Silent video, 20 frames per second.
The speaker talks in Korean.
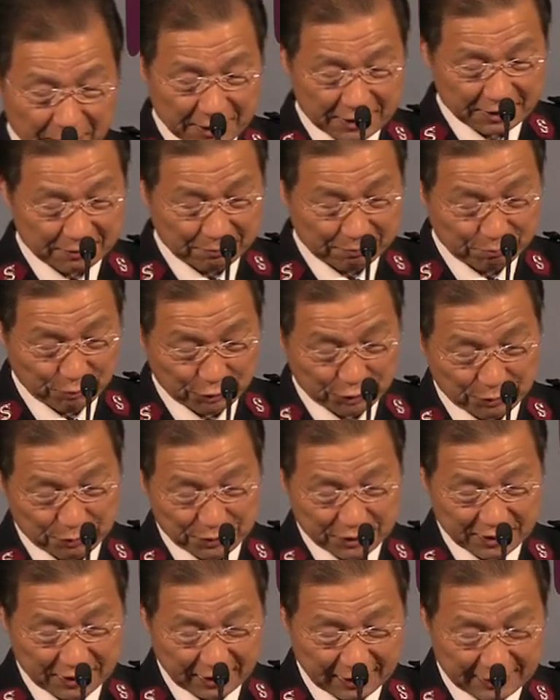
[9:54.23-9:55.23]
말씀
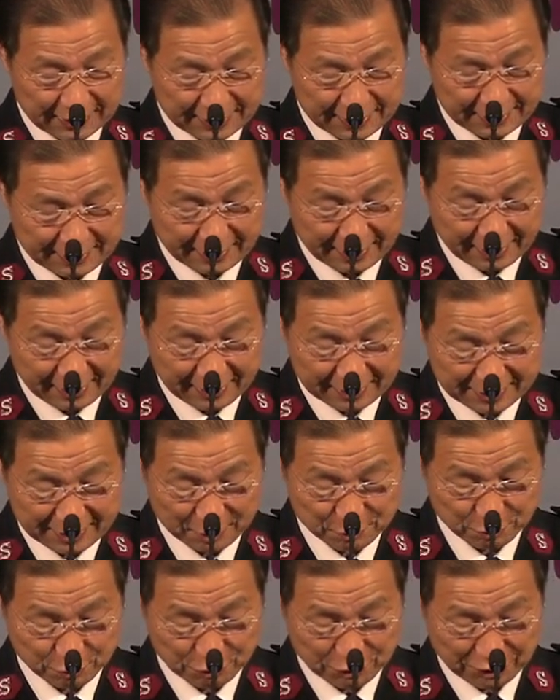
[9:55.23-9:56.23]
보십시다 이스라엘
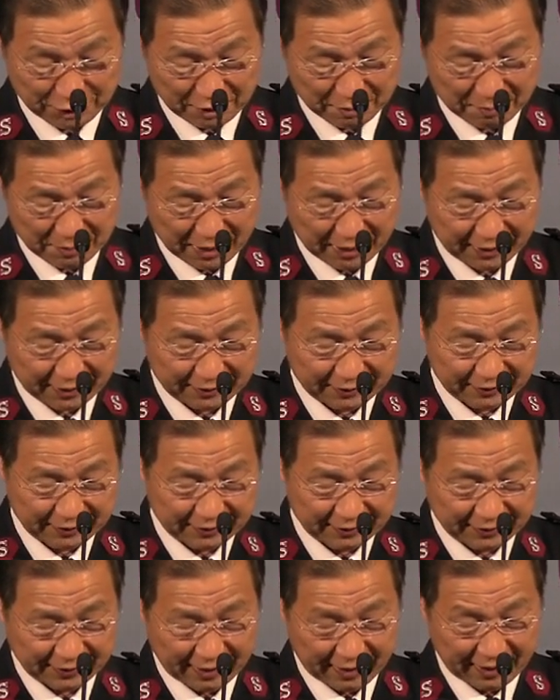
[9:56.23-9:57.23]
자손에게 말하여
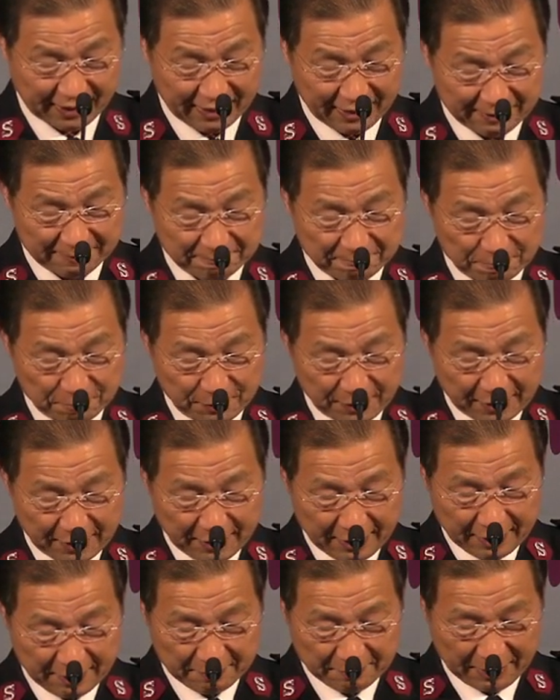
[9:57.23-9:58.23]
이르라
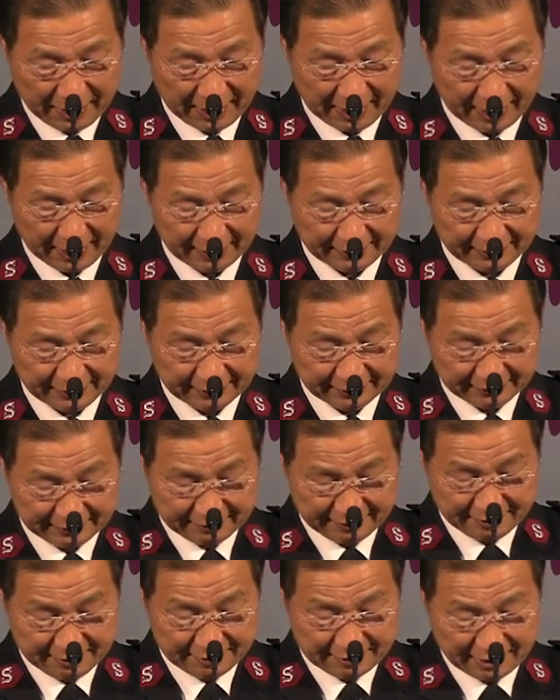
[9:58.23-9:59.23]
만일
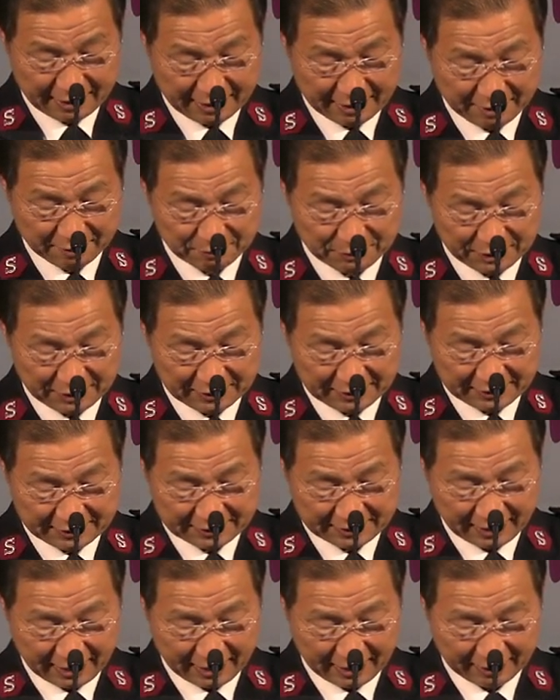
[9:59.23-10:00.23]
어떤 사람이
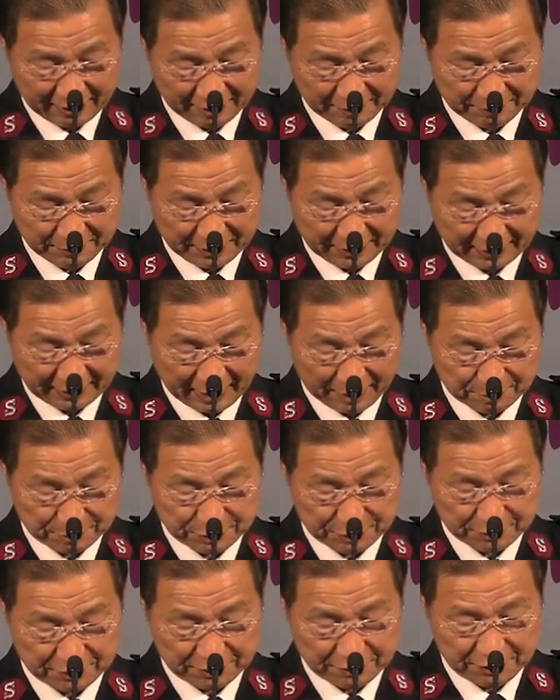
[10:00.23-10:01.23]
사람의
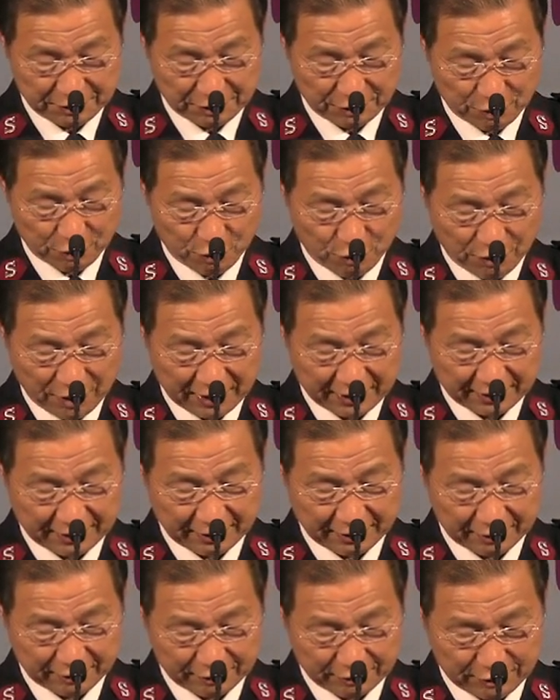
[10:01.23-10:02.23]
값을
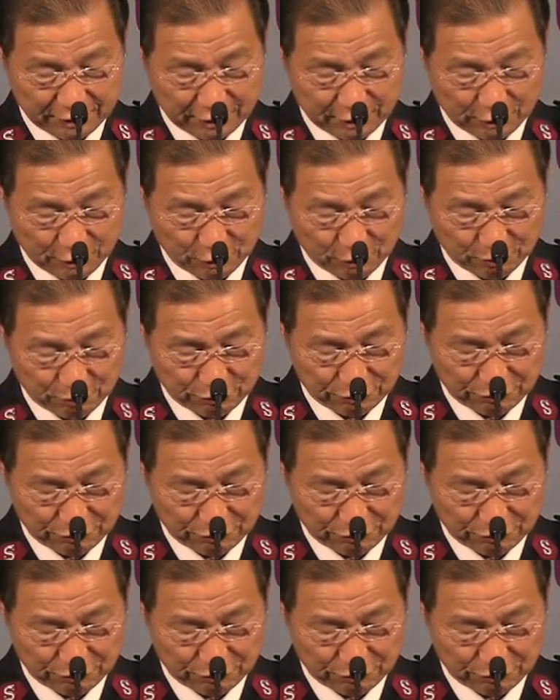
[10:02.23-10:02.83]
여호와께 드리기로